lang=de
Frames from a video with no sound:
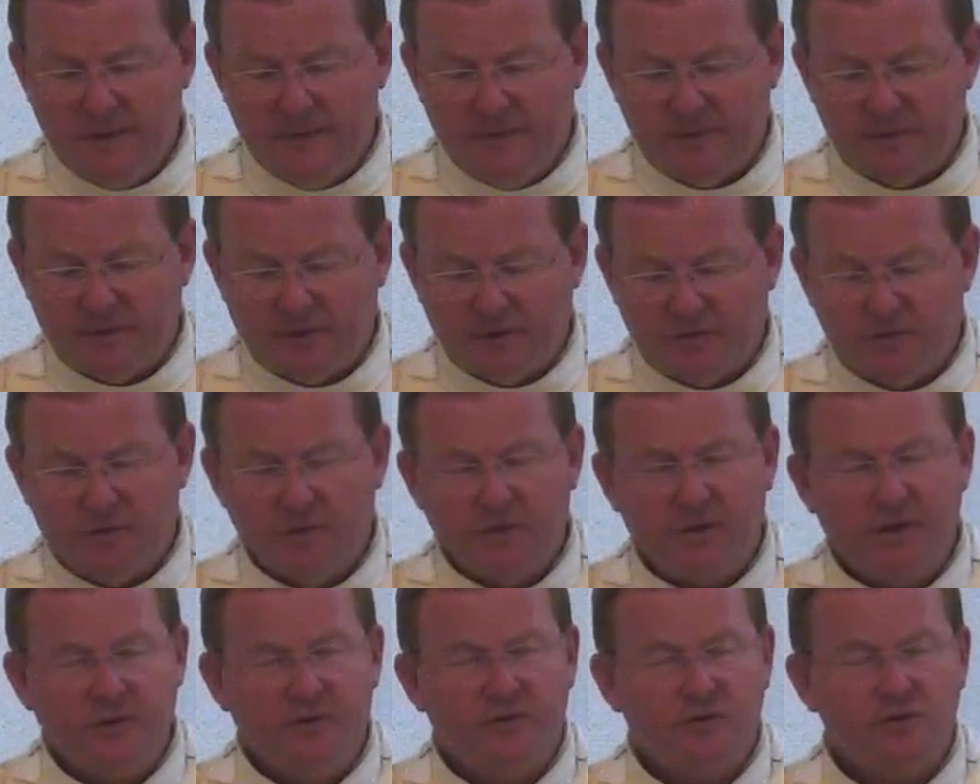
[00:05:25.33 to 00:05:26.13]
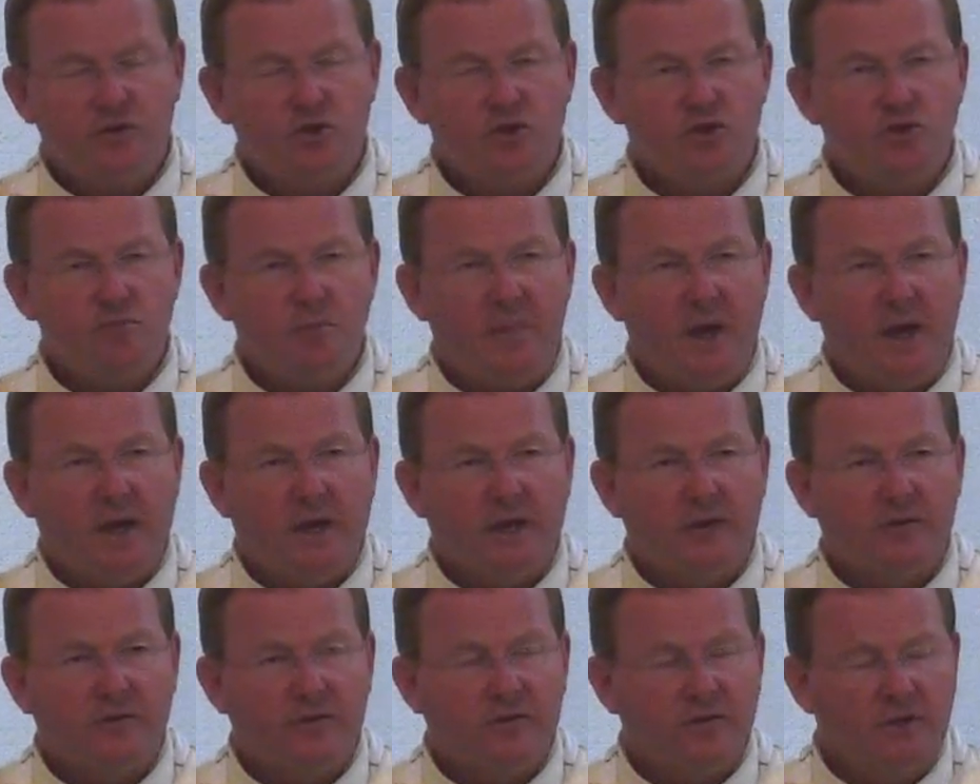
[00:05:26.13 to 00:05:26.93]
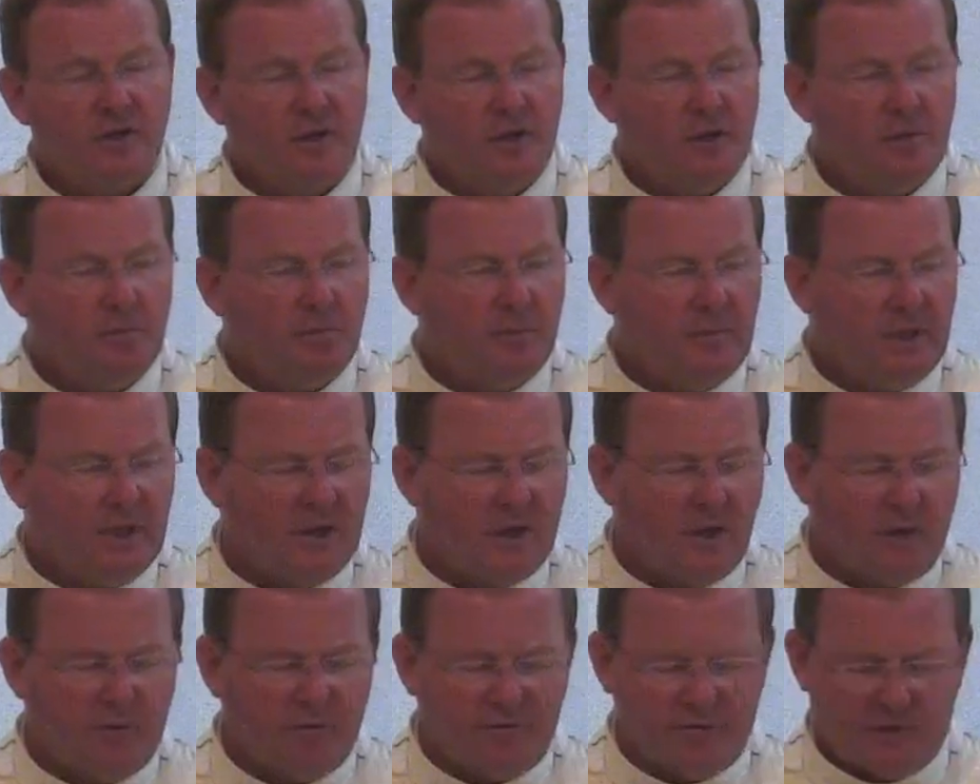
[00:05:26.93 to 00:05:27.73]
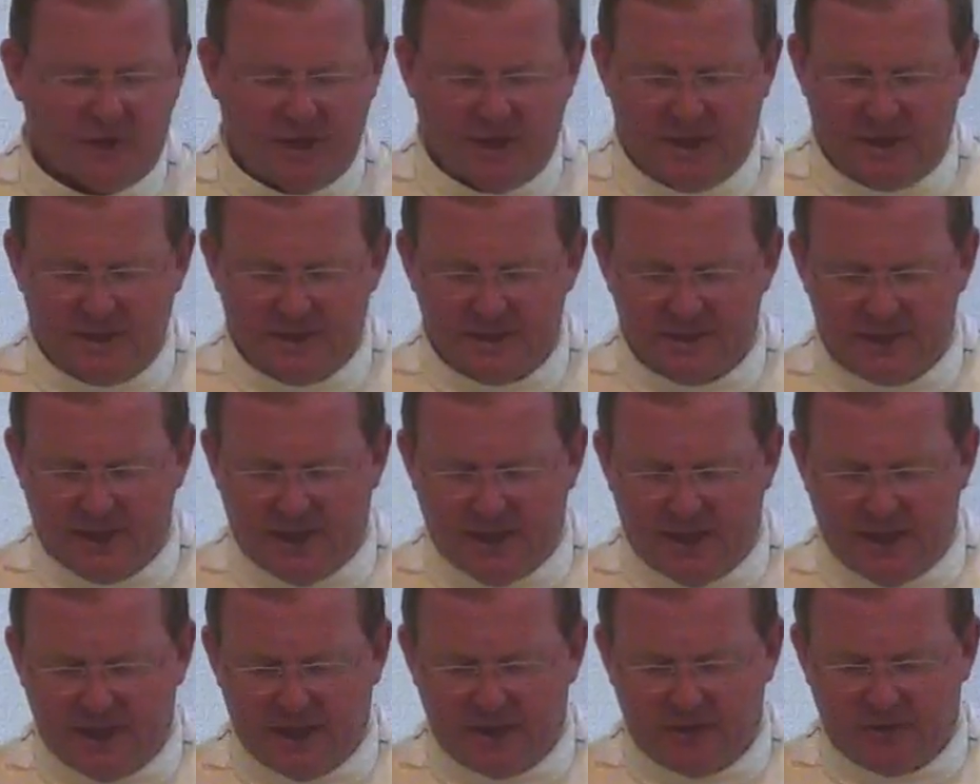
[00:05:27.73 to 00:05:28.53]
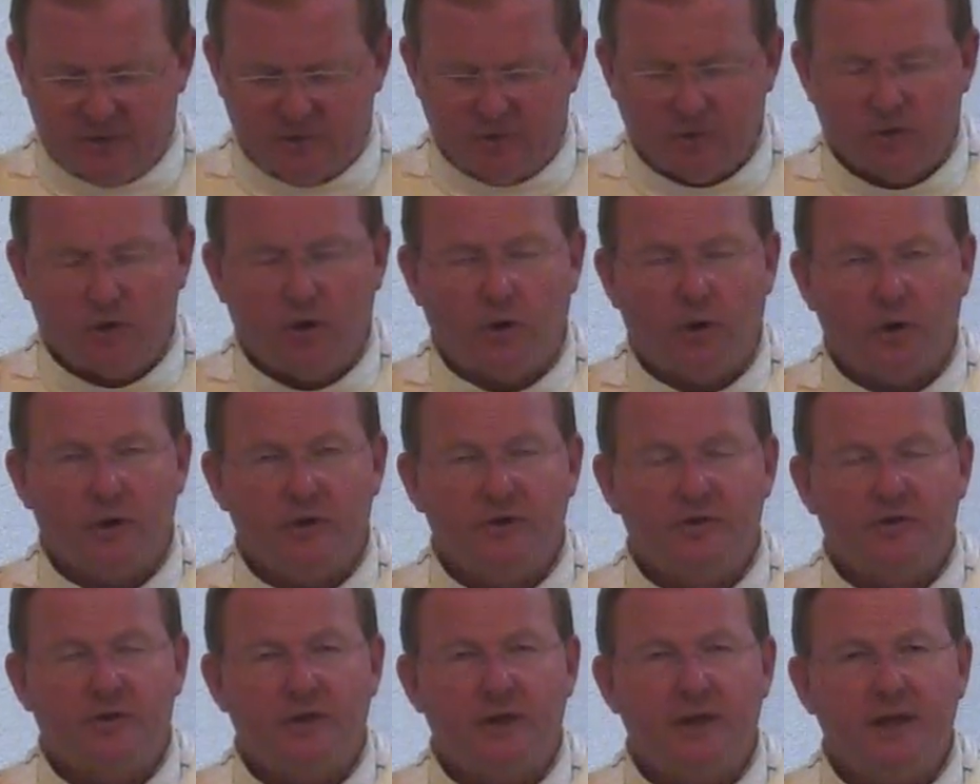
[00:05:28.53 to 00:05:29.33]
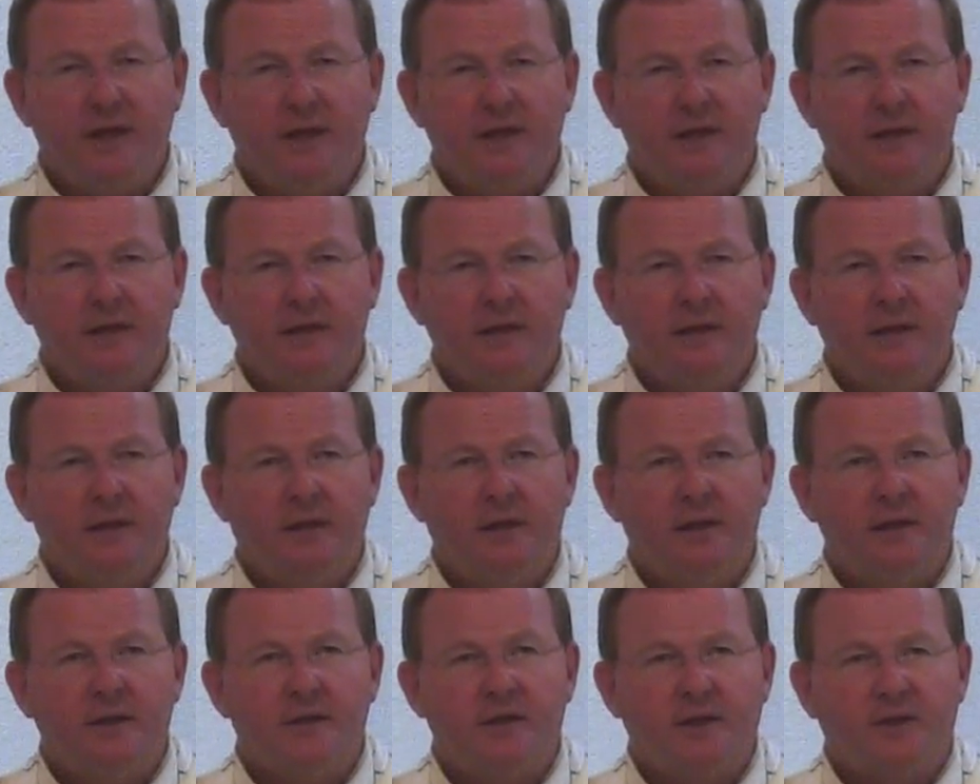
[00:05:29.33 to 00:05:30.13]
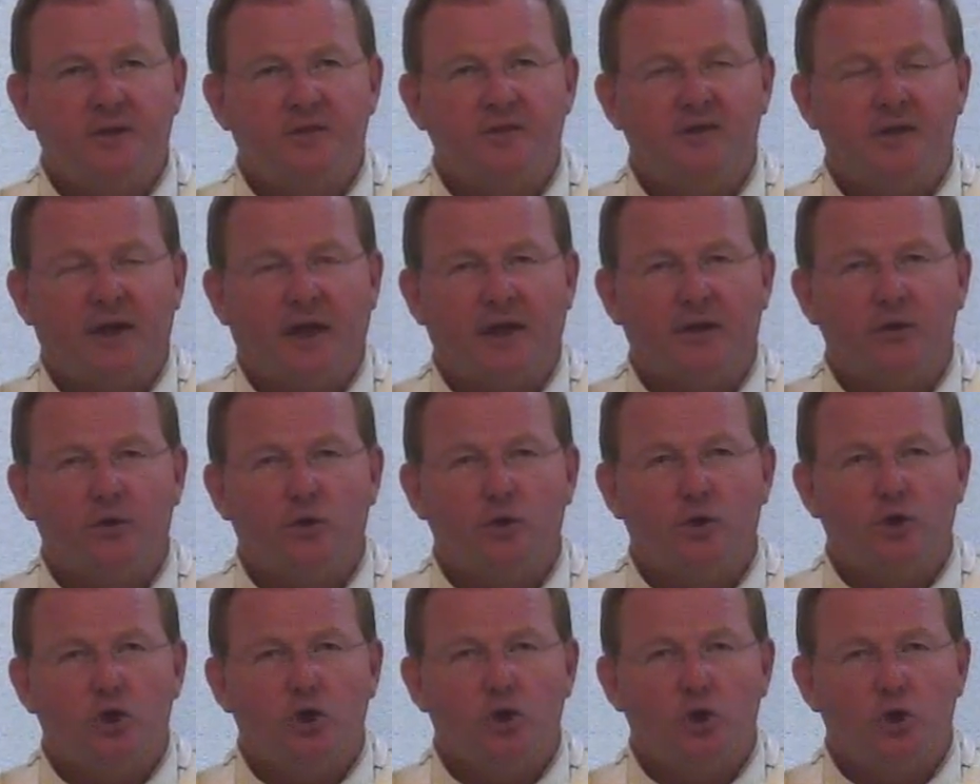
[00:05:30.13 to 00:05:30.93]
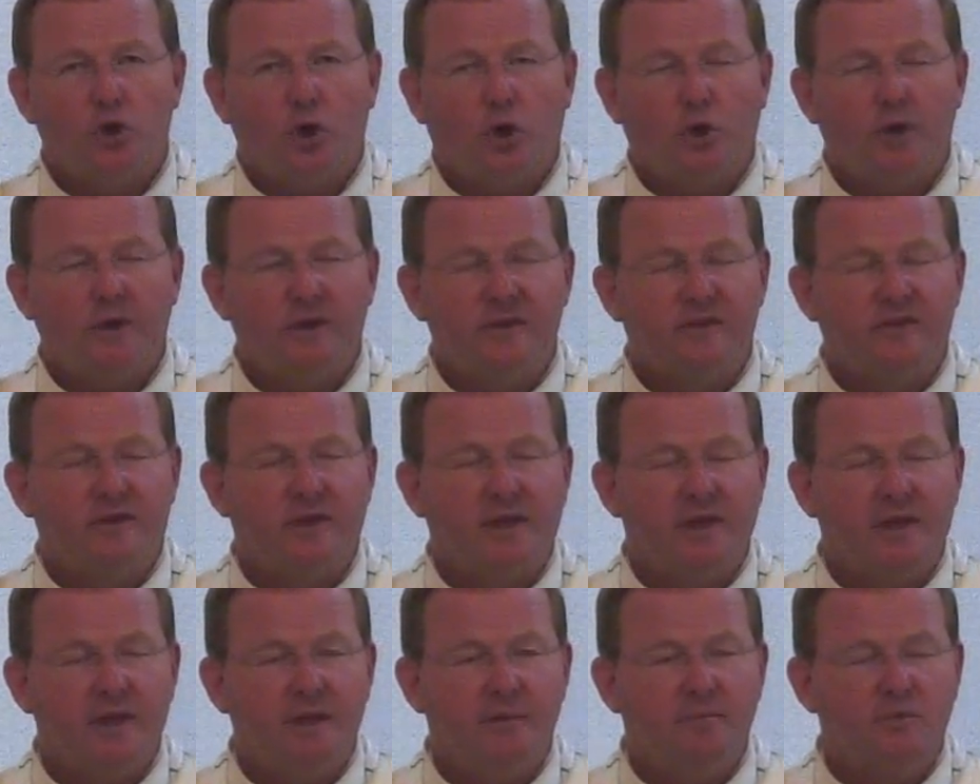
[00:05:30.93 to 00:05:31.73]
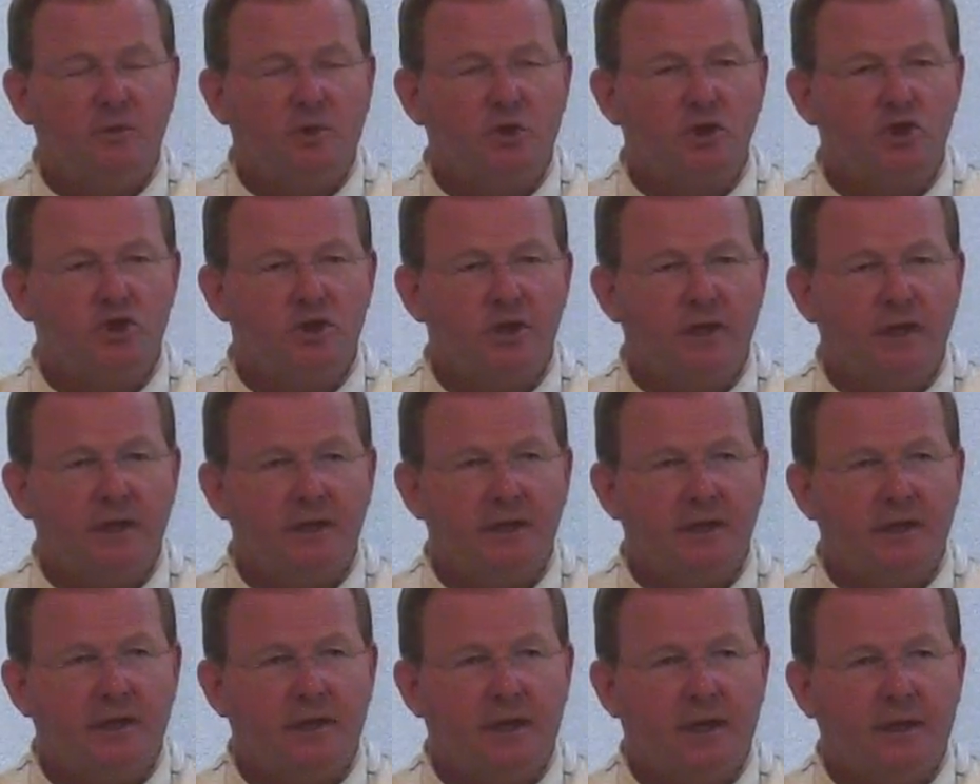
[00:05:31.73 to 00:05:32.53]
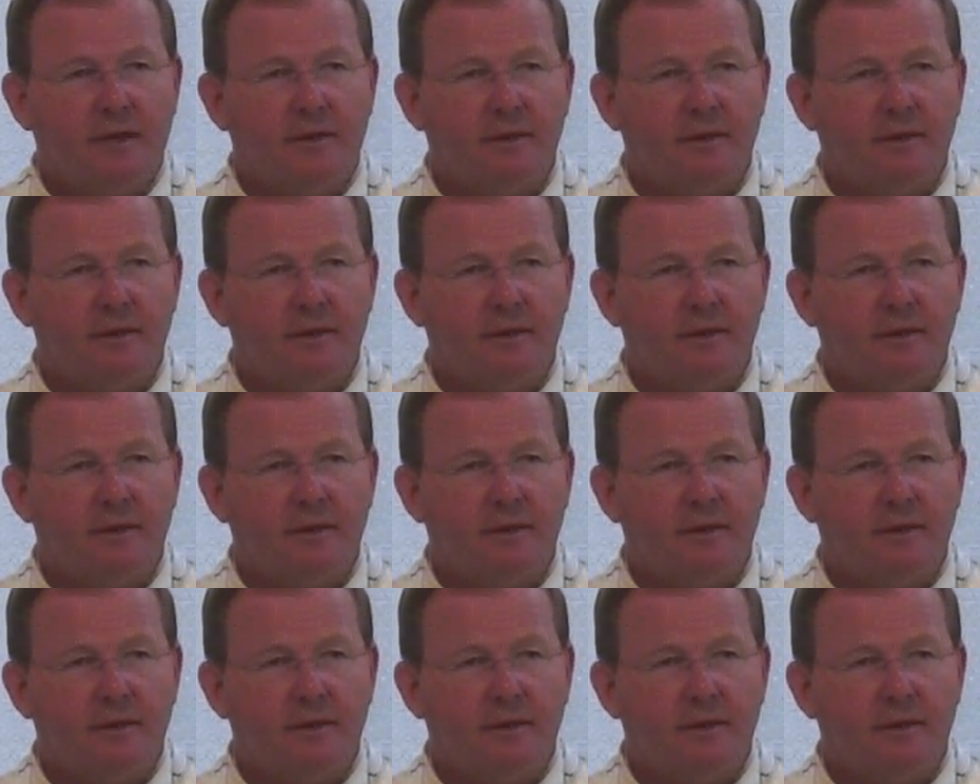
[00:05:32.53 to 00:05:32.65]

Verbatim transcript: dass wir diesen Schmerz mit auf den Altar ans Kreuz legen, dass dadurch neues Leben gestehen kann.